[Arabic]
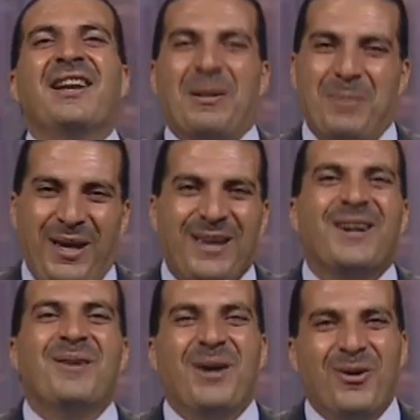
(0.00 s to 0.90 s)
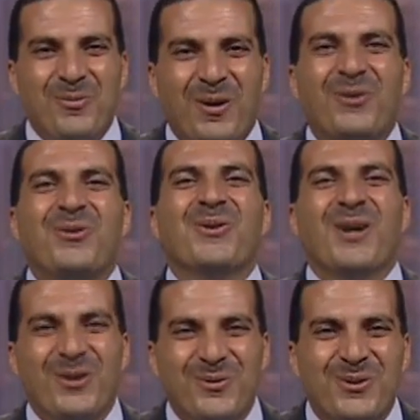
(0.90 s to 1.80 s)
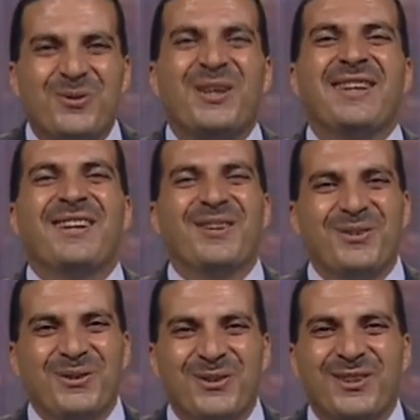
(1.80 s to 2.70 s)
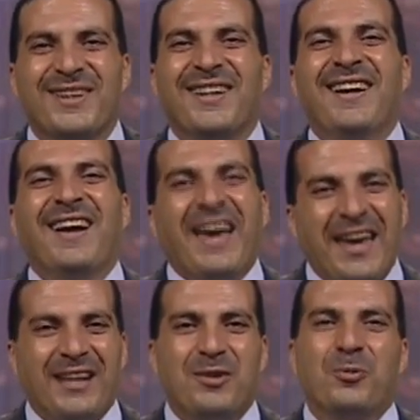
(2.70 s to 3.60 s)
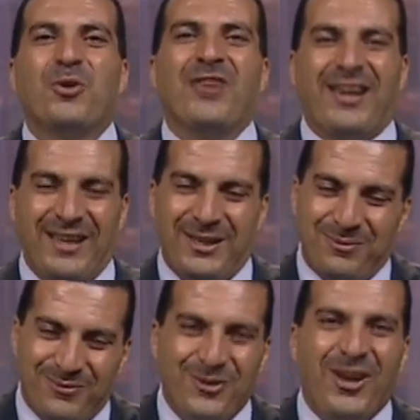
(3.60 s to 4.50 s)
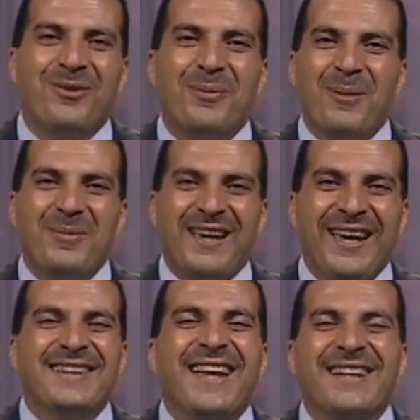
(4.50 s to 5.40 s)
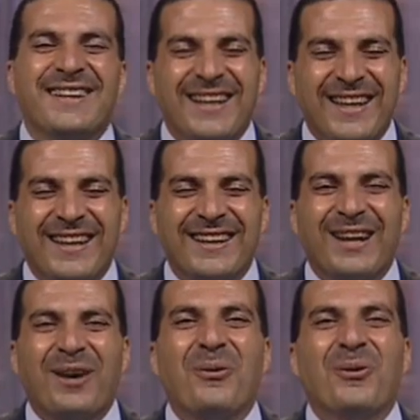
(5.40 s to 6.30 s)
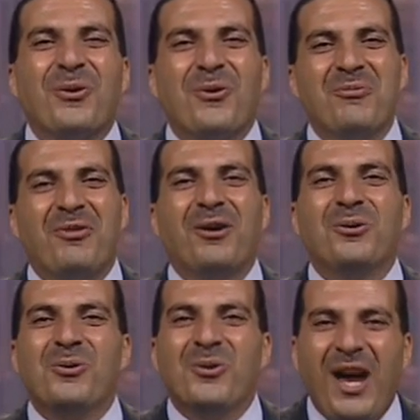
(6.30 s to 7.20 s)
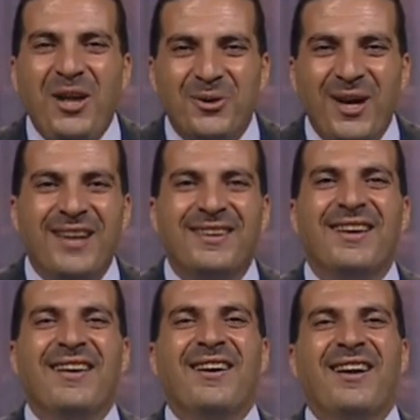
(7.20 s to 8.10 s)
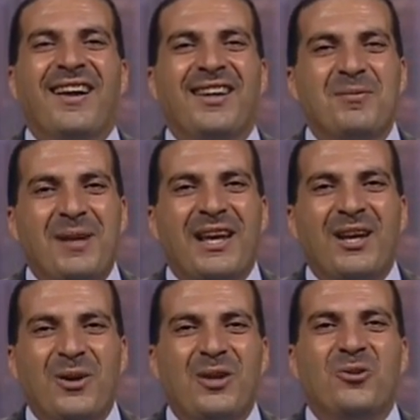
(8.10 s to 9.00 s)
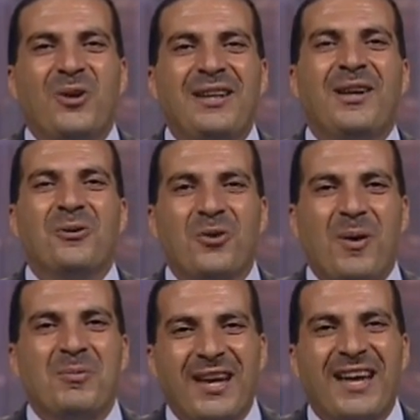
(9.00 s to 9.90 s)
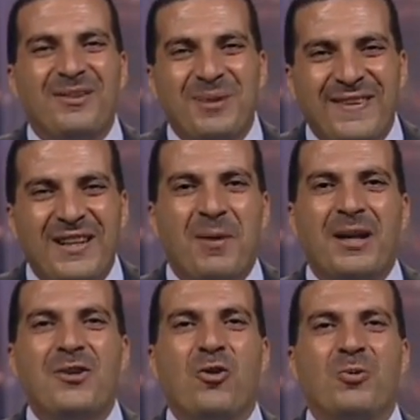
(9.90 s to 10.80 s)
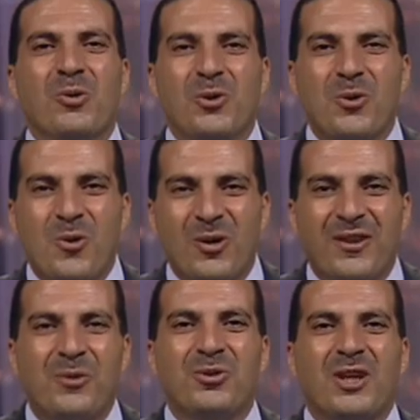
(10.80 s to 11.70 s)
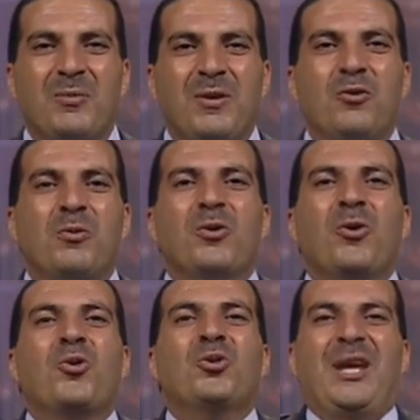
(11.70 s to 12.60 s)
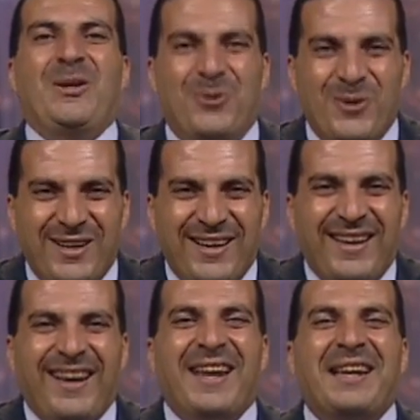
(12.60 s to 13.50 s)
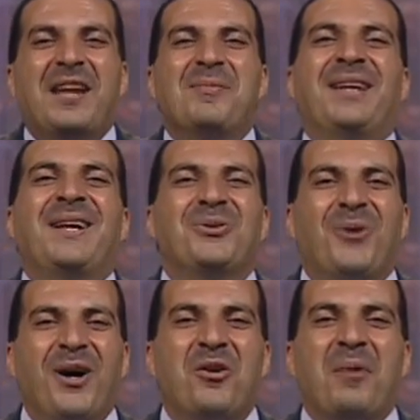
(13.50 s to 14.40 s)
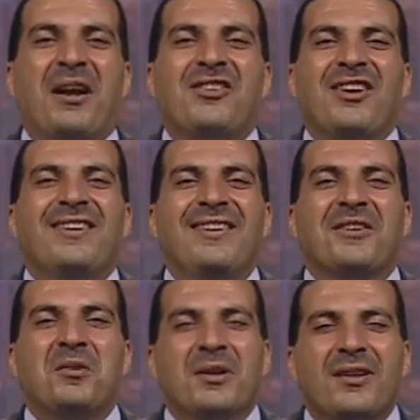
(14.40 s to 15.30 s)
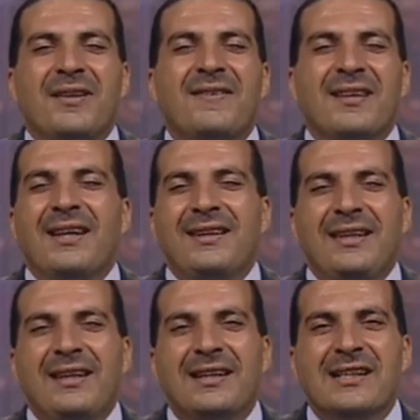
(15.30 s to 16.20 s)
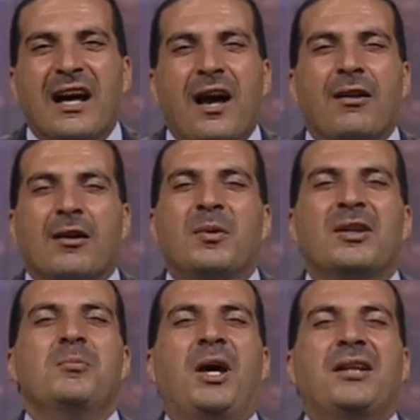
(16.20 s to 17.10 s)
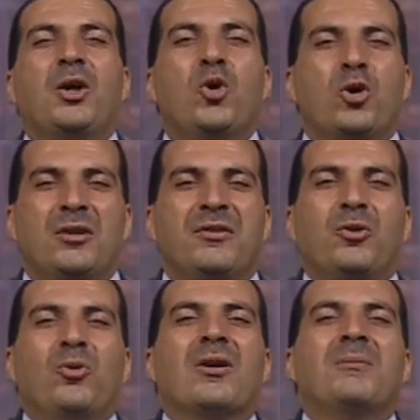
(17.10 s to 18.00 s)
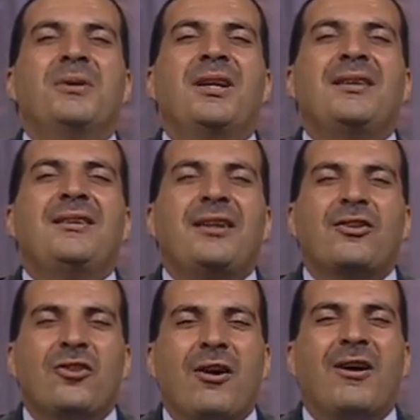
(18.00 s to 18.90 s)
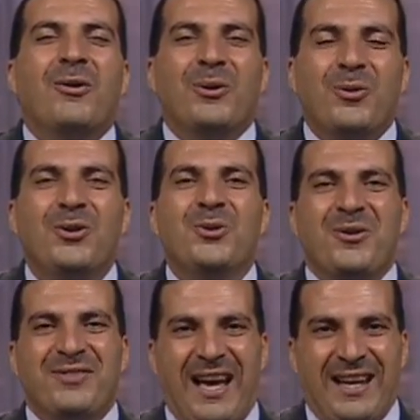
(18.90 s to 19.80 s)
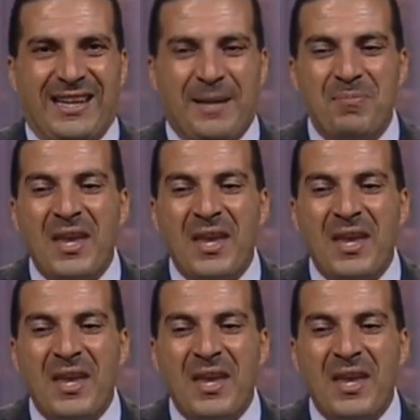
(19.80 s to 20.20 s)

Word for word: للبحيره بقى والمنصوره والمنوفيه ويعني وبورسعيد يعني مش عايز بقى امسك حته حته لكن كلكم فارجوكم واحد واحد يبلغ الوالد والوالده يقول لهم عمرو خالد بيسلم عليكم وبيقول لكم كل سنه وانتم طيبين وبيقولوا لكم ادعي له لان انا محتاج دعاهم علشان رمضان السنه دي اغلى رمضان محتاج جهد فادعوا لي ربنا يديني الطاقه والجهد ويفتح عليا